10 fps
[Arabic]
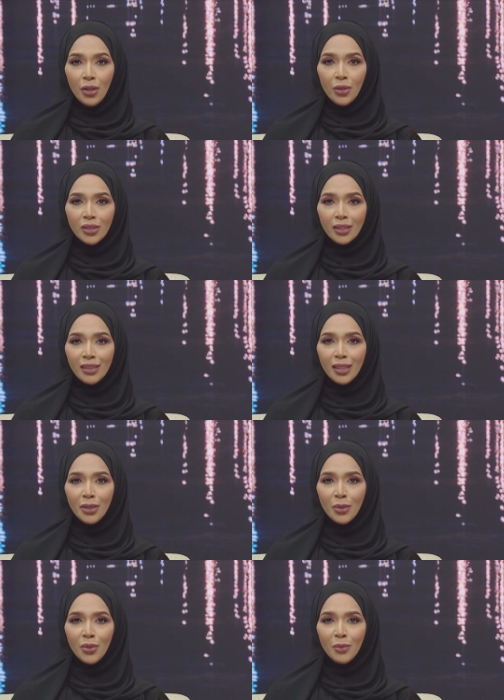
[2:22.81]
يسعدنا أن
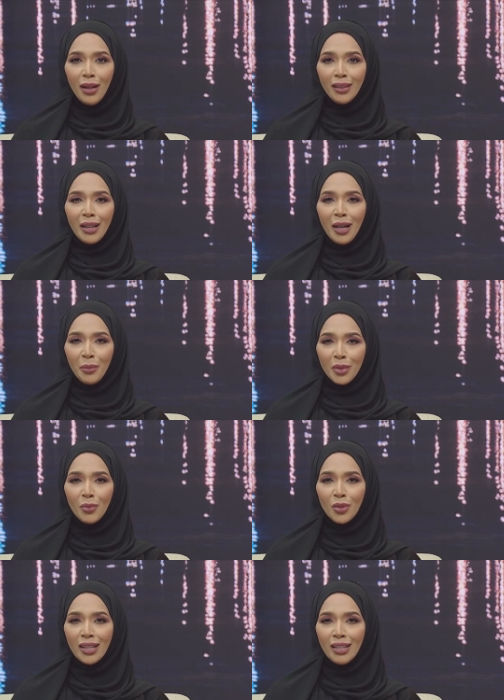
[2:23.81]
يكون معنا عبر
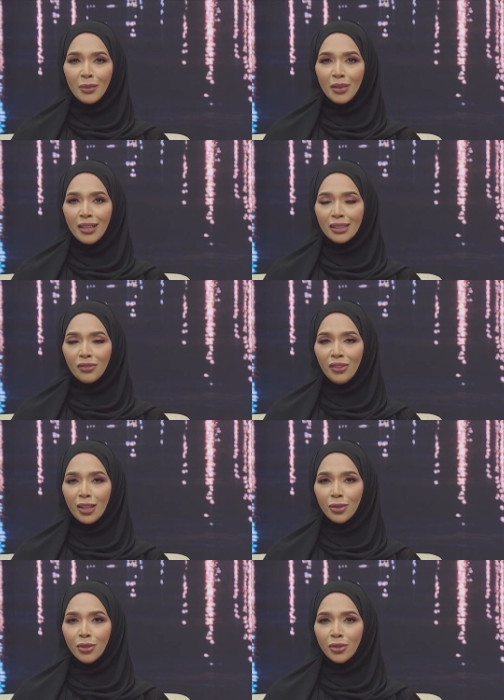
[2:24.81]
مكالمة
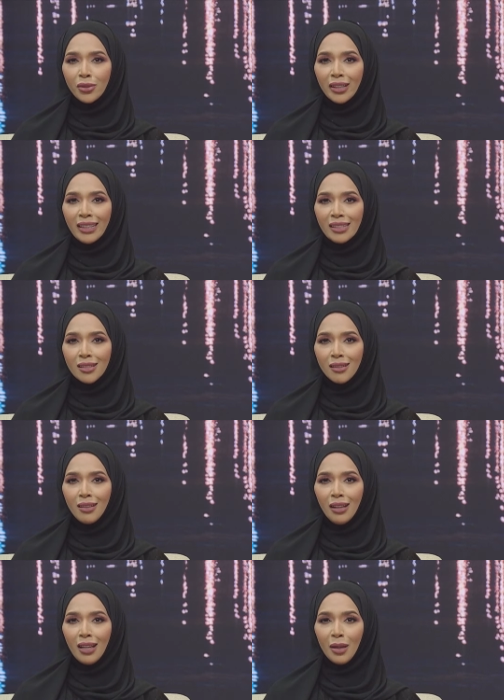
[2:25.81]
هاتفية الدكتور عيسى
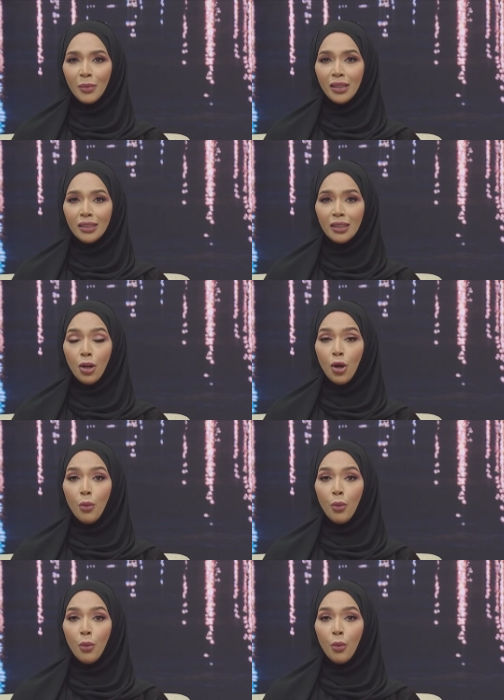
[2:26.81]
صالح الحمادي